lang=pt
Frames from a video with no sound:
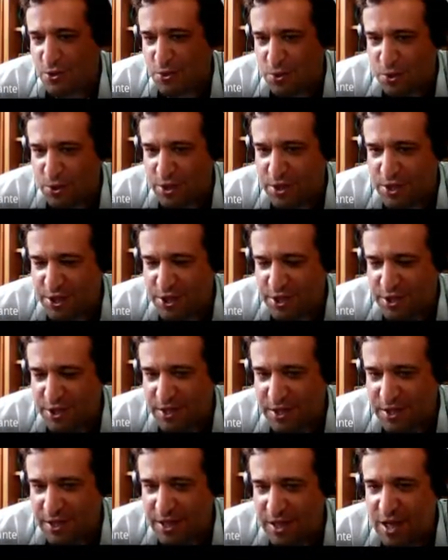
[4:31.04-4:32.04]
hoje,
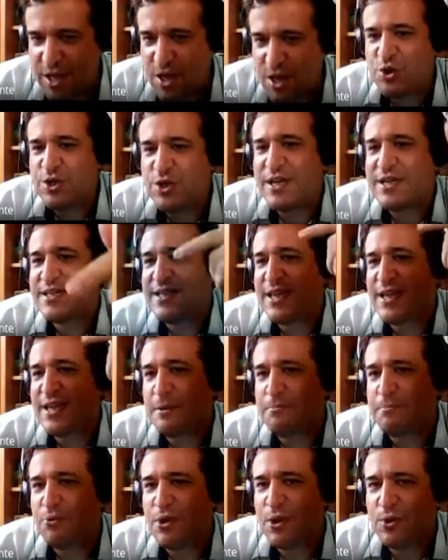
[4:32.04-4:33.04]
eu já sei que
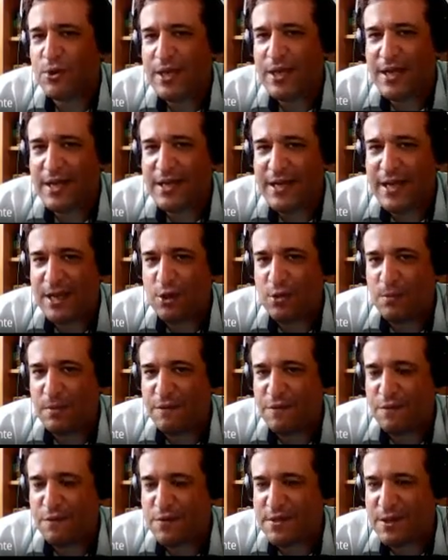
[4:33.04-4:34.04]
por eu ter criado uma
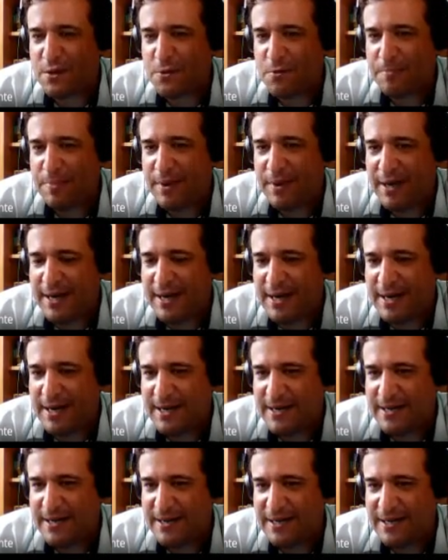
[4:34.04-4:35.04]
função
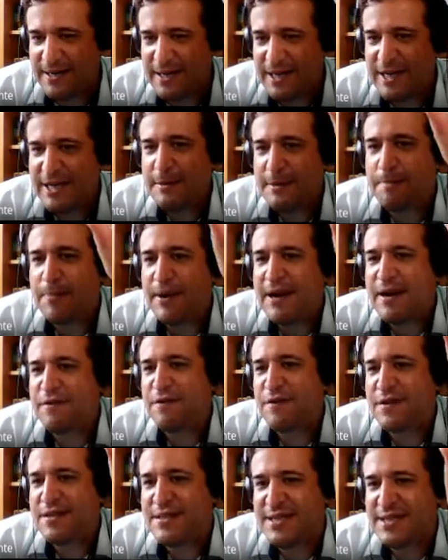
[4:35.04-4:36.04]
par, e par
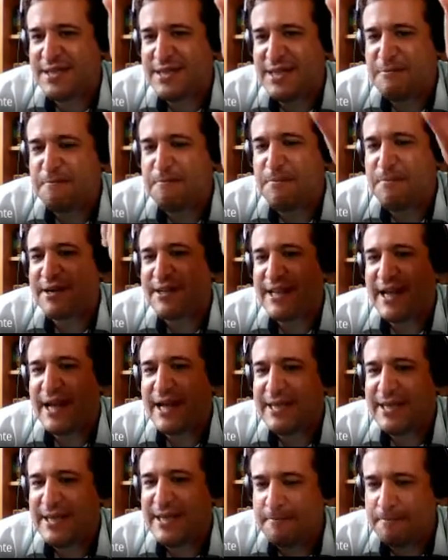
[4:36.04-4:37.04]
vezes ímpar dá
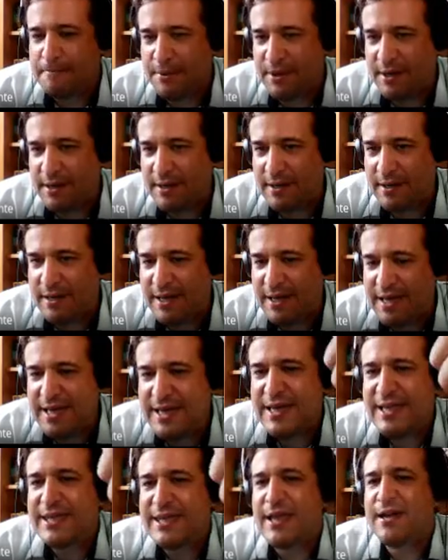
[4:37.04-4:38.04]
ímpar, e
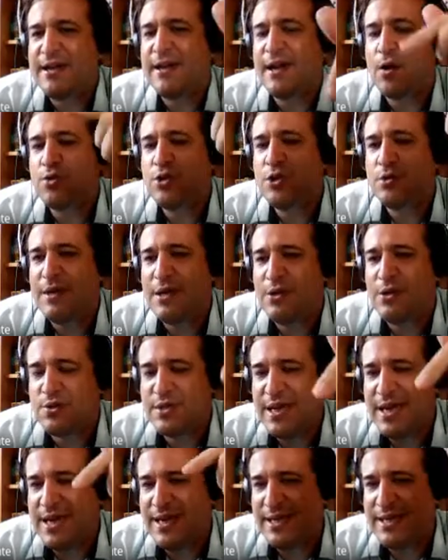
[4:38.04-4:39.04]
integral de
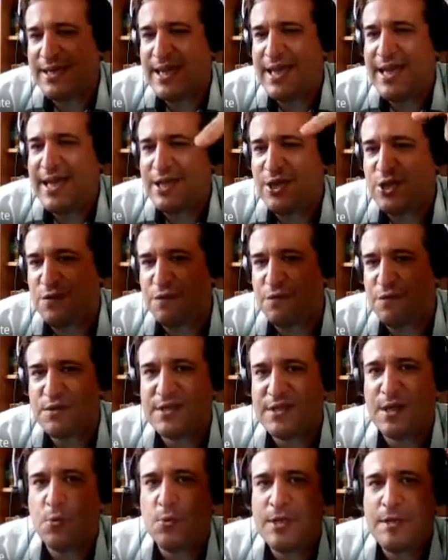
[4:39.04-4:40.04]
menos L até L de
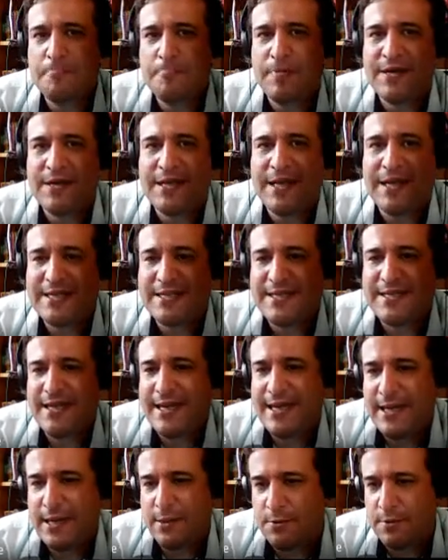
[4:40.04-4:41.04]
função ímpar dá
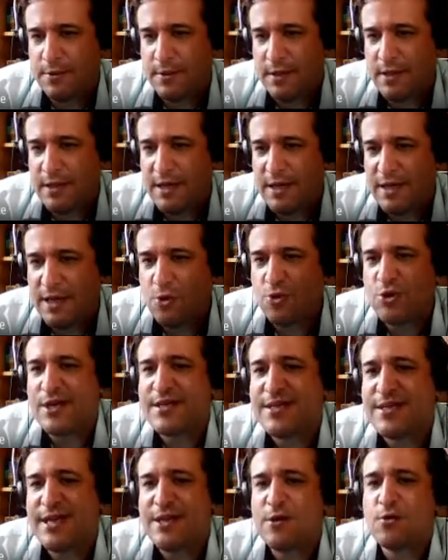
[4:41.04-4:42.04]
zero, eu já
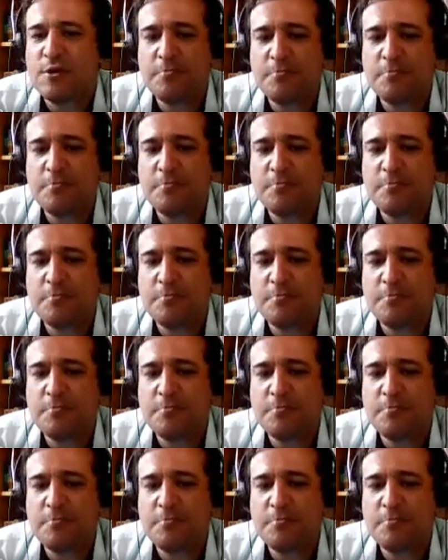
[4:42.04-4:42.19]
sei que os